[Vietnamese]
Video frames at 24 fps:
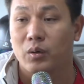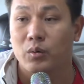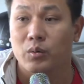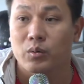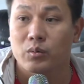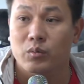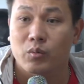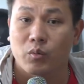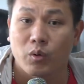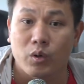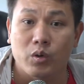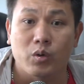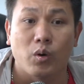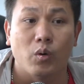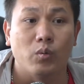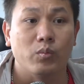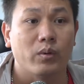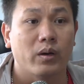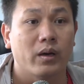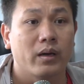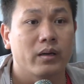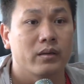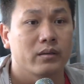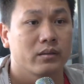đấu cuối
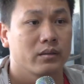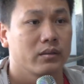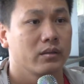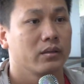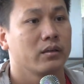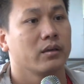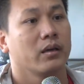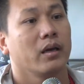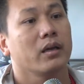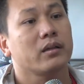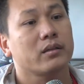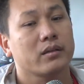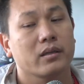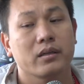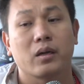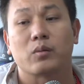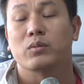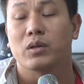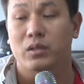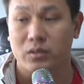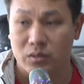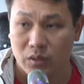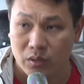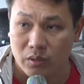cùng hết cái động
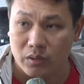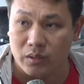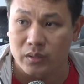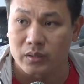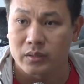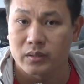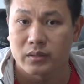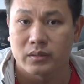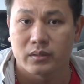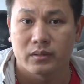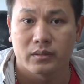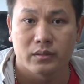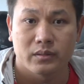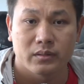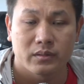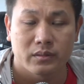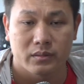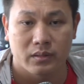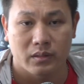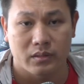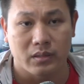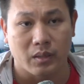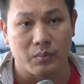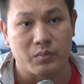lực rồi
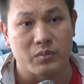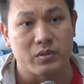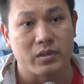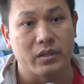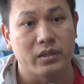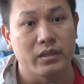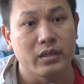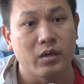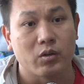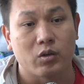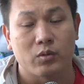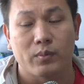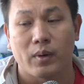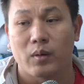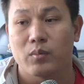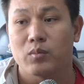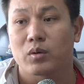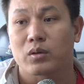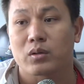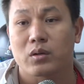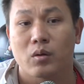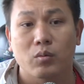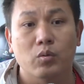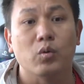thì thậm chí nhiều đội bóng
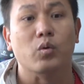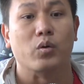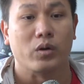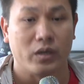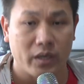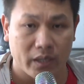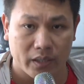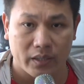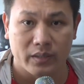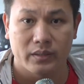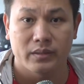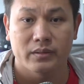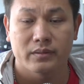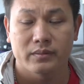còn không đủ người